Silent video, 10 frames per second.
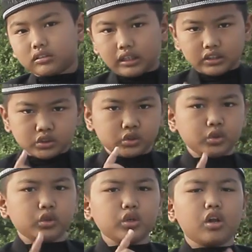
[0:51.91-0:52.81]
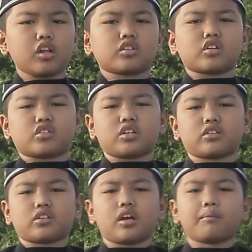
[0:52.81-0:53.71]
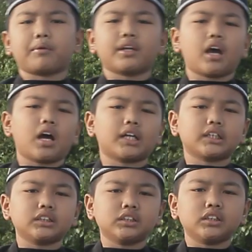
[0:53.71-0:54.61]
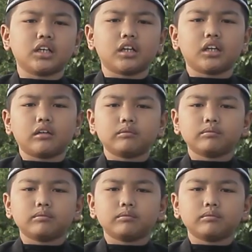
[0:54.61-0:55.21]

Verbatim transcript: Dan judul dosis saya pada hari ini ialah